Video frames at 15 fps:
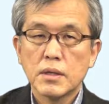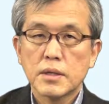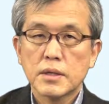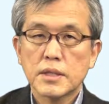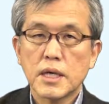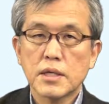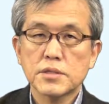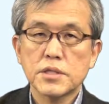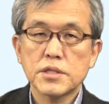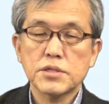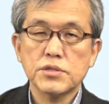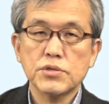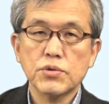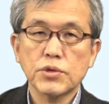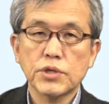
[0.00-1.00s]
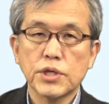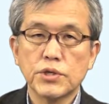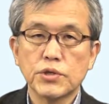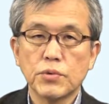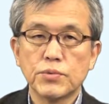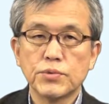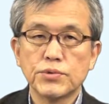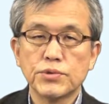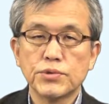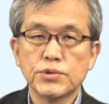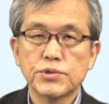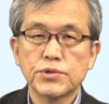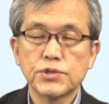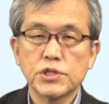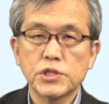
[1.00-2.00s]
逆説条件の分類
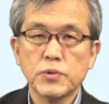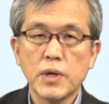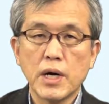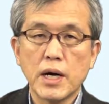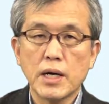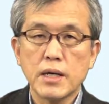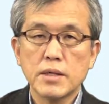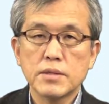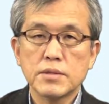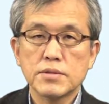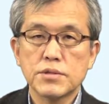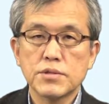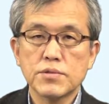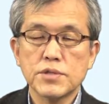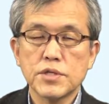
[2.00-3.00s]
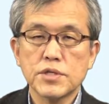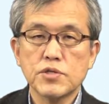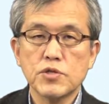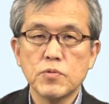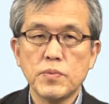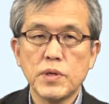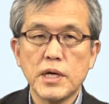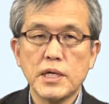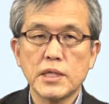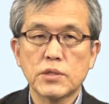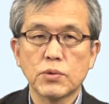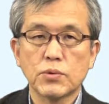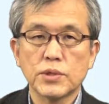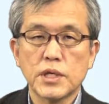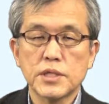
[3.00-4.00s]
としては順説の場合
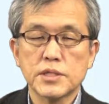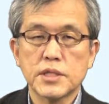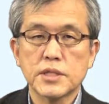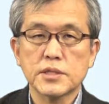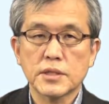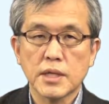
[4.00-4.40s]
と同じです